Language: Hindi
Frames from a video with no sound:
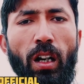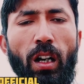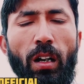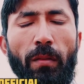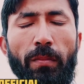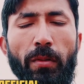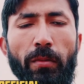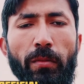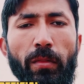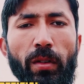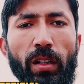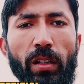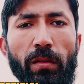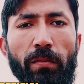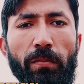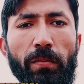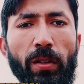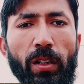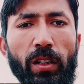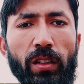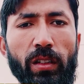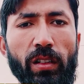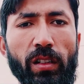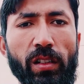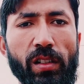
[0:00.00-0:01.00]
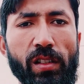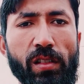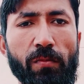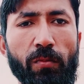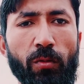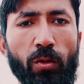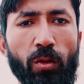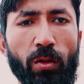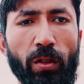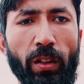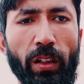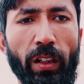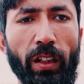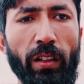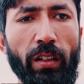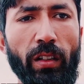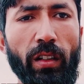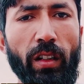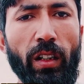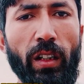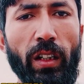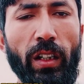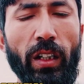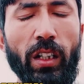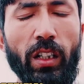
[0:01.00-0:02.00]
आप ही मेरी बेहतरीन सपोर्ट हैं
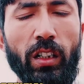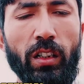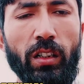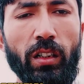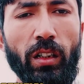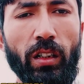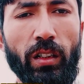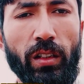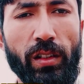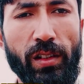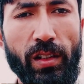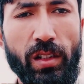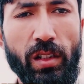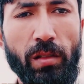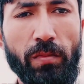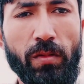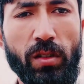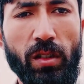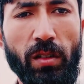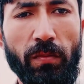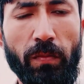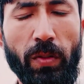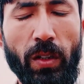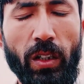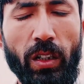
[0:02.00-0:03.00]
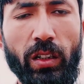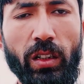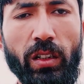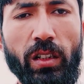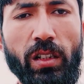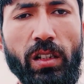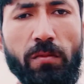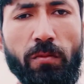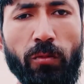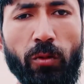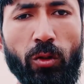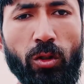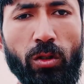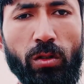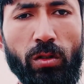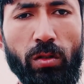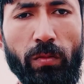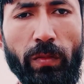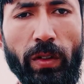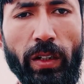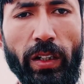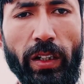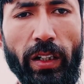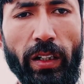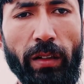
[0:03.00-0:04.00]
एक सबसे बेहतरीन सपोर्ट तो
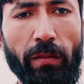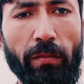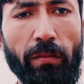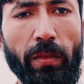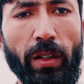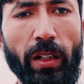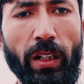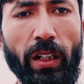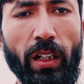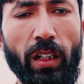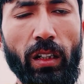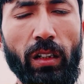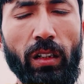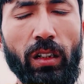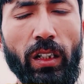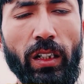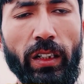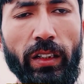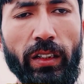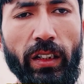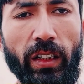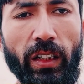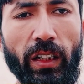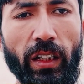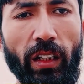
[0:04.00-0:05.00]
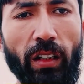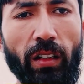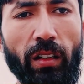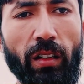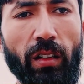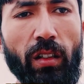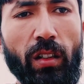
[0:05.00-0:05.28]
मेरे मेरे अल्लाह की है